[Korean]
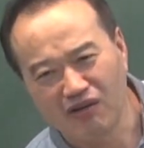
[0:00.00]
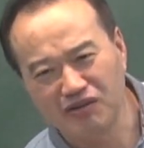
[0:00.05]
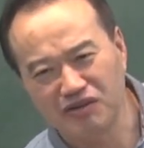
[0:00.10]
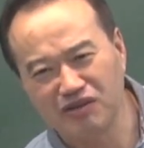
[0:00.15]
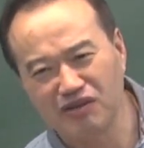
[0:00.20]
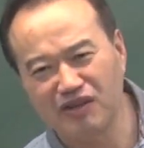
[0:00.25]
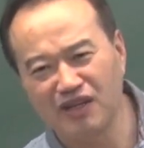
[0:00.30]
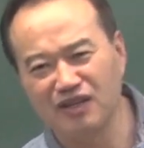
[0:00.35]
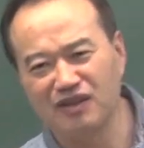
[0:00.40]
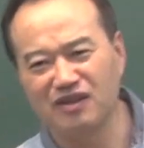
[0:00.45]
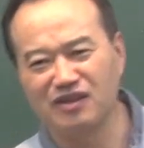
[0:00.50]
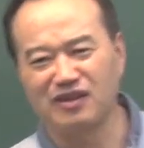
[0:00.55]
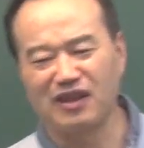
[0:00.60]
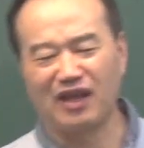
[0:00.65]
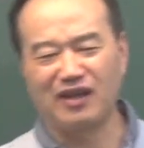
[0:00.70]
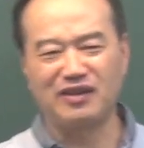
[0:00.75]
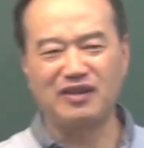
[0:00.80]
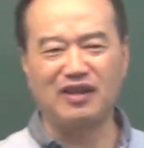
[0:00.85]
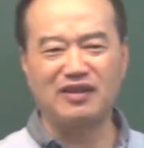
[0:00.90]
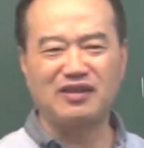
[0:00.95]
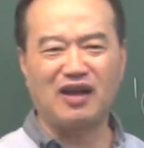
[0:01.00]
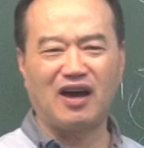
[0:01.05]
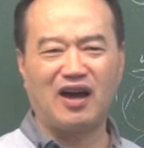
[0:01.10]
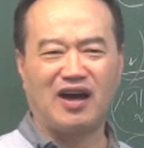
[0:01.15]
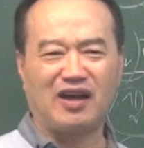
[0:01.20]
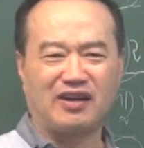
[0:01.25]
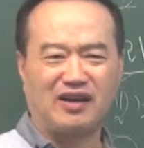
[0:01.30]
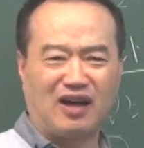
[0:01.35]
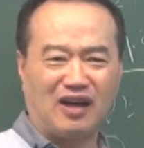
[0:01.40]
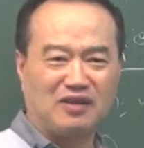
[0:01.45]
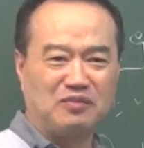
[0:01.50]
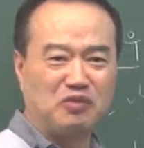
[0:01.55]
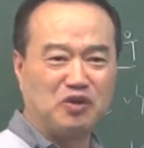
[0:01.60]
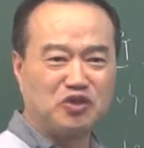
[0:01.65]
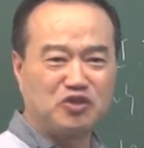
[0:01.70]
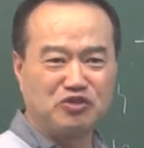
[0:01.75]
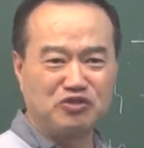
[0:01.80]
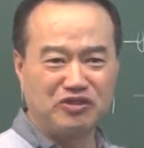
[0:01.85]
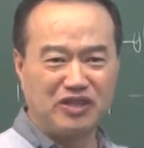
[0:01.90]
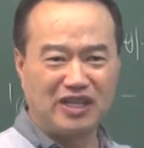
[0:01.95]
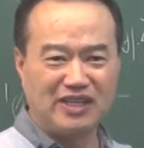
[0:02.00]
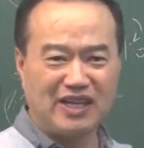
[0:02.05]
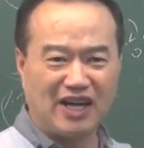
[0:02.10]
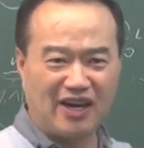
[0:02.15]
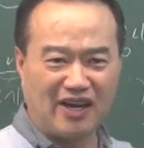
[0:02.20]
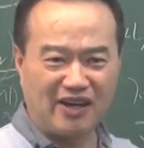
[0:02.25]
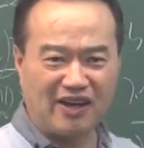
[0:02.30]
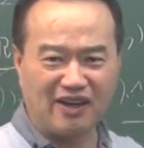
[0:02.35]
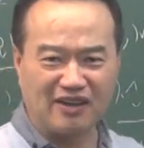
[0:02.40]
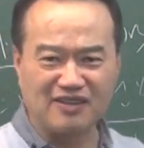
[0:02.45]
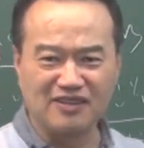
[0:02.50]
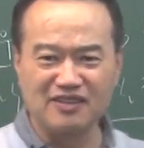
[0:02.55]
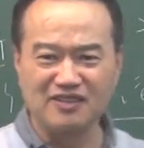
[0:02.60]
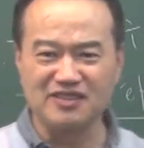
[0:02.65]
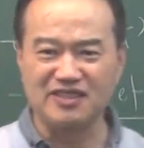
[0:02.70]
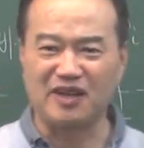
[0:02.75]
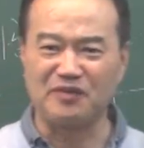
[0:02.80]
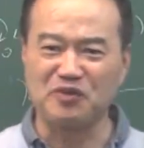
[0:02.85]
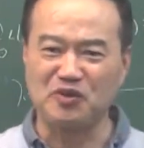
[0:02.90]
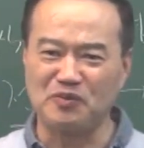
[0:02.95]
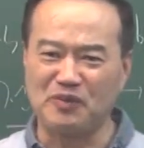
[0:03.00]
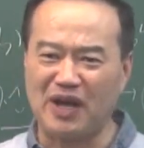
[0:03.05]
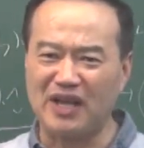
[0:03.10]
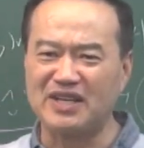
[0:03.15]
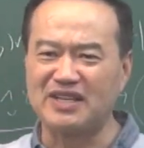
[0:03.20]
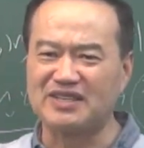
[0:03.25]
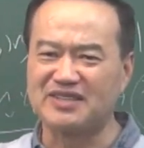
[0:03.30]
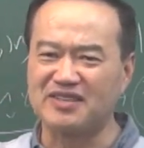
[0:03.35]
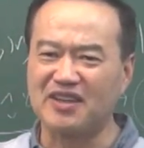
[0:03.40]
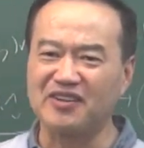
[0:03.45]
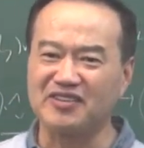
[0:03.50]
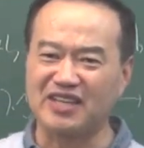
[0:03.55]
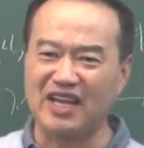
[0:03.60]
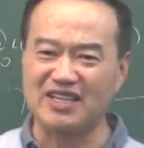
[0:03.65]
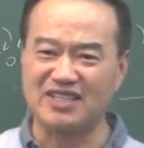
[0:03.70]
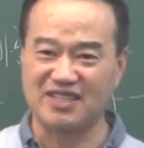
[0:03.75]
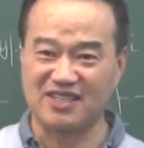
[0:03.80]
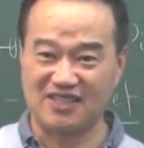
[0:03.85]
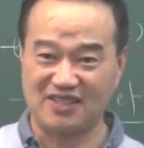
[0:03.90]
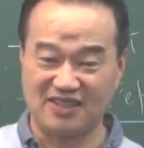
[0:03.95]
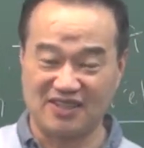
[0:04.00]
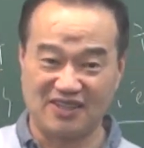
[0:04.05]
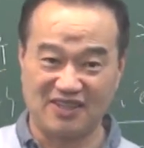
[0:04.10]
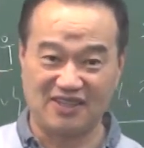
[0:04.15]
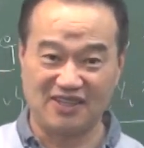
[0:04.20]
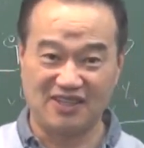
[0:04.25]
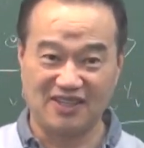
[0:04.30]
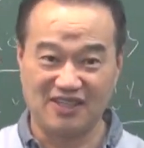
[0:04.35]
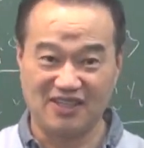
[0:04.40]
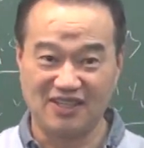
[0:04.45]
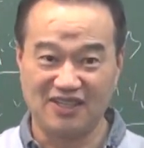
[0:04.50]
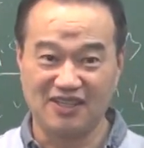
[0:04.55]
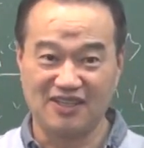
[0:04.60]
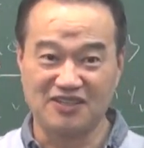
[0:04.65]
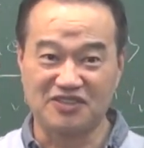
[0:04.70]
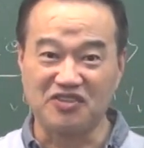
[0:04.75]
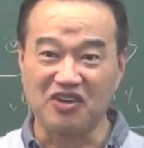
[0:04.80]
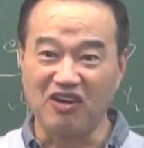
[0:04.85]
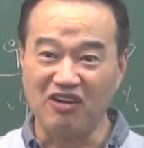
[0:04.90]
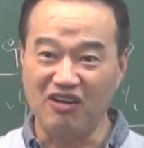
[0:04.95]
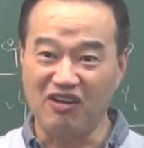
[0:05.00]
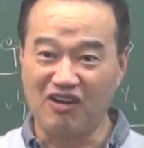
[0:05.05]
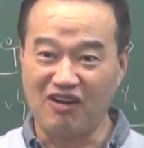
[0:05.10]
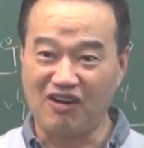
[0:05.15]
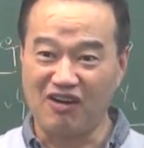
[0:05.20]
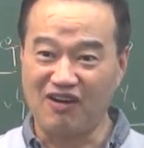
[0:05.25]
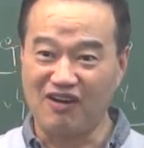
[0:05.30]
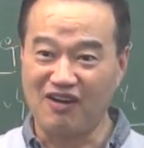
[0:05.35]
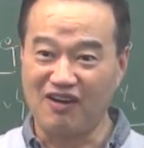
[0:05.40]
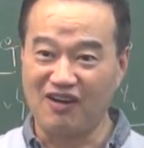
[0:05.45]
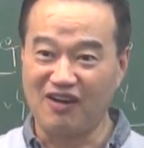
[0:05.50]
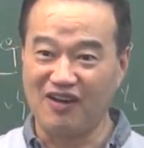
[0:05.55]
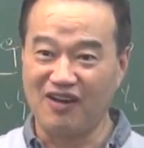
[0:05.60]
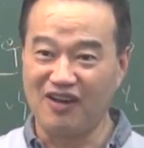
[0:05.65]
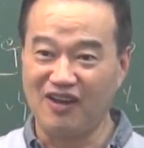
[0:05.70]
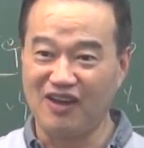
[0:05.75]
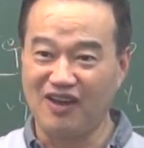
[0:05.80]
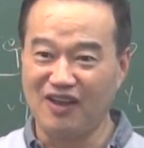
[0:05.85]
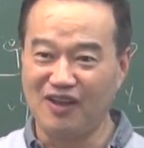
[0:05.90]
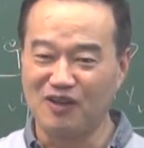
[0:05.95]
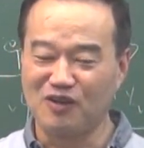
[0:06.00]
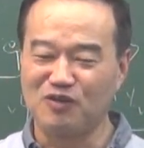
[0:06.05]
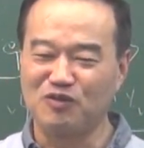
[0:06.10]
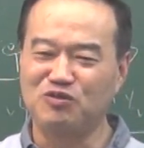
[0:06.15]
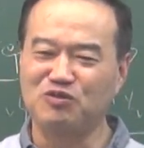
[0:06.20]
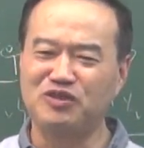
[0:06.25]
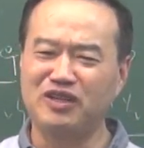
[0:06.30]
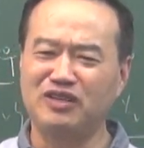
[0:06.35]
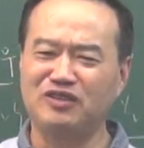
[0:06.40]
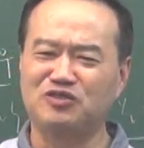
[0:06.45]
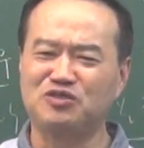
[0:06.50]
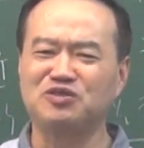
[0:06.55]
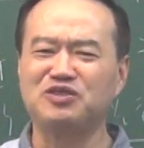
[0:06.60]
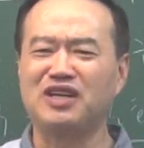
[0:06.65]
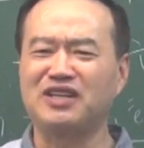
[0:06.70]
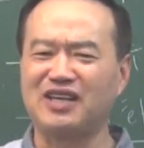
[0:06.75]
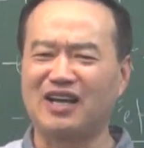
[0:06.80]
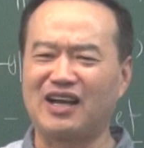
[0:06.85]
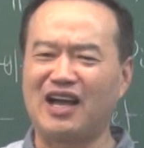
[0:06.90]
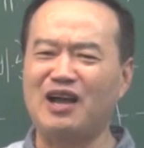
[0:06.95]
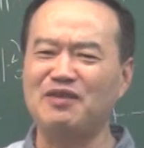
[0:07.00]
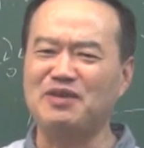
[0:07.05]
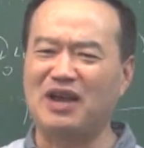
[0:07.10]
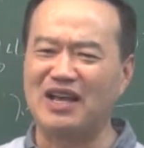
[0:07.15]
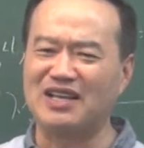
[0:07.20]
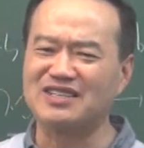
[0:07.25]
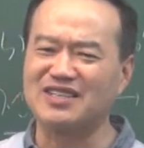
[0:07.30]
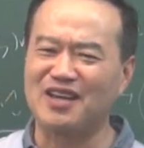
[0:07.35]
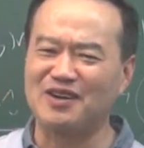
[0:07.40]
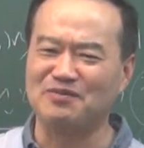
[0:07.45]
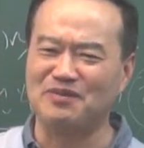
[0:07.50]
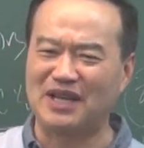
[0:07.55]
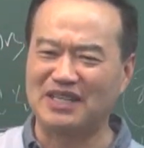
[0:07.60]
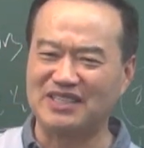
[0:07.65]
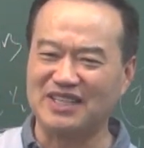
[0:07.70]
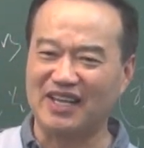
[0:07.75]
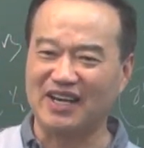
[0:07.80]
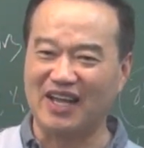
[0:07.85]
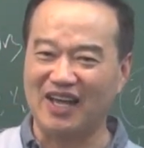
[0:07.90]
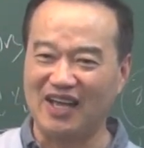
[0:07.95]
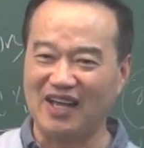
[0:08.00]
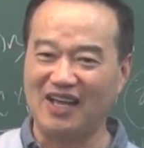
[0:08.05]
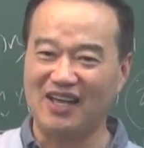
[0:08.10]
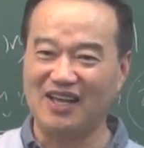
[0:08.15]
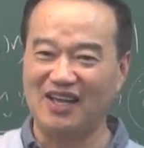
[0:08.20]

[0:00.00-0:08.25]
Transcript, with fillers: 어떻게 대대장 하나, 아니 뭐 중대장 하나 그런 사람도 많이 있어요, 사실. 그렇죠? 중대장 깐이 한 사람 많잖아,